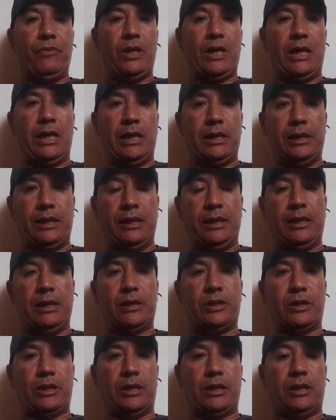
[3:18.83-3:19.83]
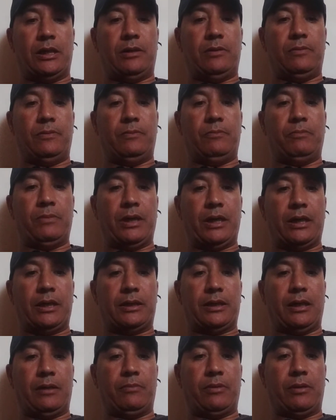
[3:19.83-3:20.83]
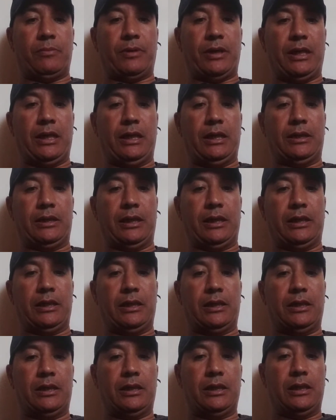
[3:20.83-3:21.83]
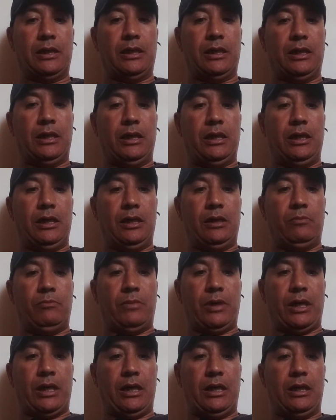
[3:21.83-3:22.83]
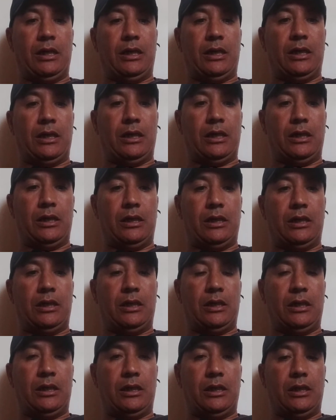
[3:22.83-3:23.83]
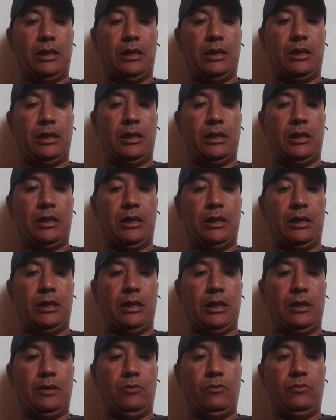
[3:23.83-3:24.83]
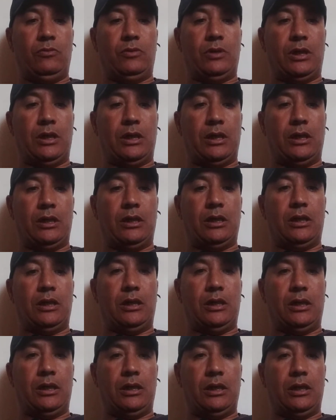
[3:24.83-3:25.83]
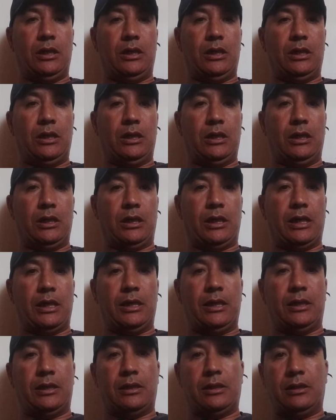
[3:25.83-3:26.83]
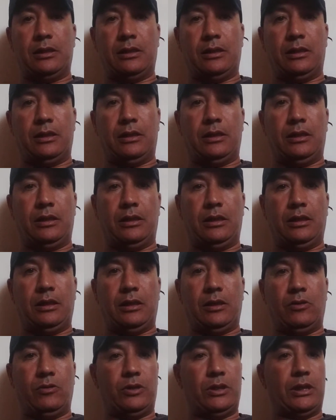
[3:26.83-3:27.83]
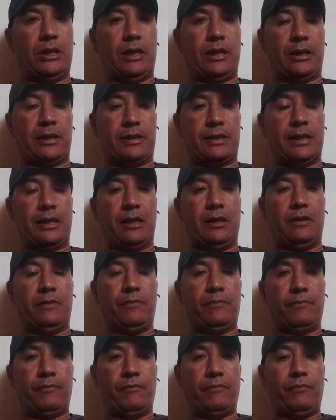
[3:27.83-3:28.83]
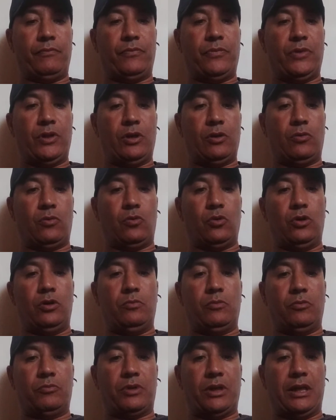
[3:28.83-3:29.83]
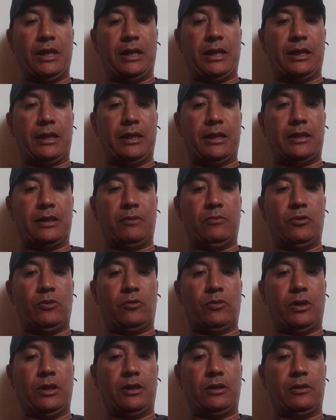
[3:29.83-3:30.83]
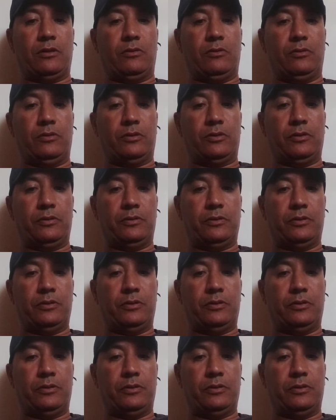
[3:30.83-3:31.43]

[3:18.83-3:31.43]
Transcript: هذه الهجرة مرت عبر مرحلتين مرحلة آه، الأولى آه، كانت آه، هي إرسال كل الممتلكات التي يملكها اليهود